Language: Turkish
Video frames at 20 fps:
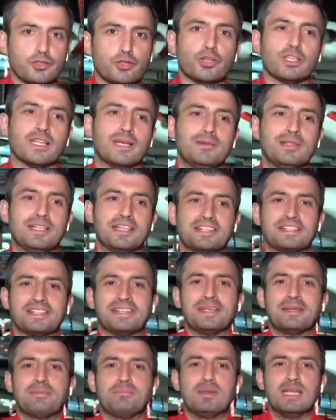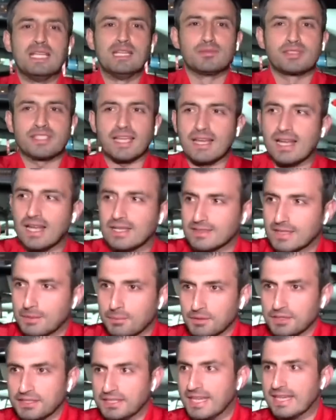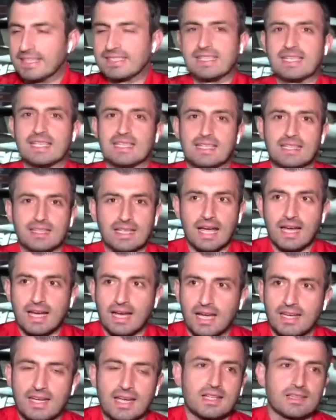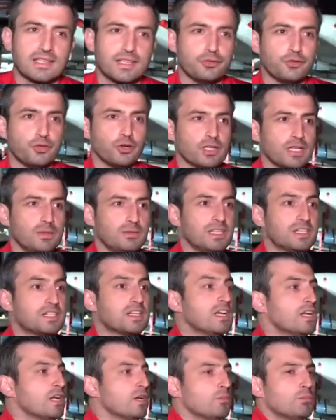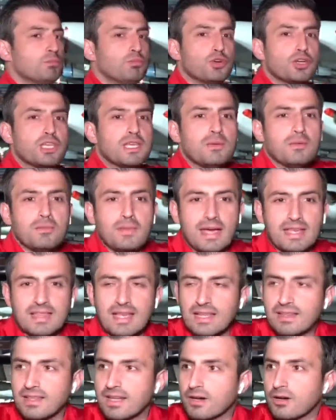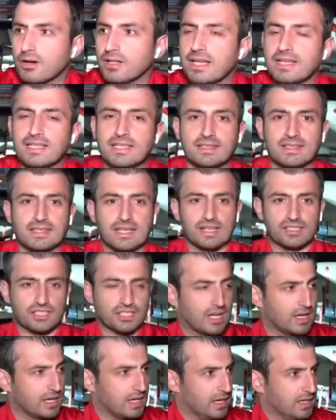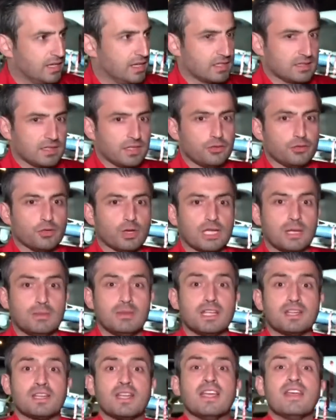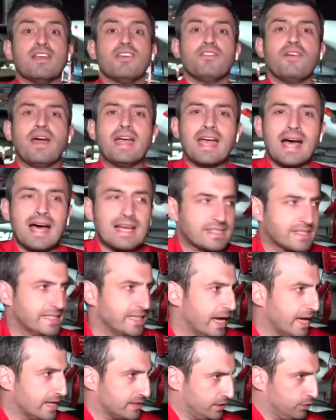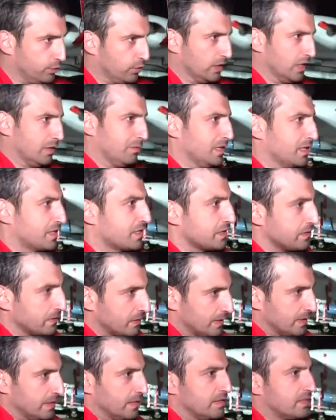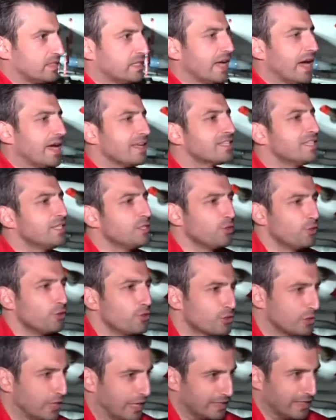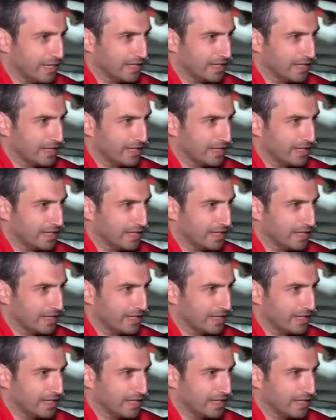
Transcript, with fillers: olabilir, bilimsel altyapının eksikliğinden kaynaklanıyor olabilir. Bu gibi meydanlara olan ihtiyaçtan kaynaklanıyor olabilir veya siyasi olabilir. Siyasi görüşlerden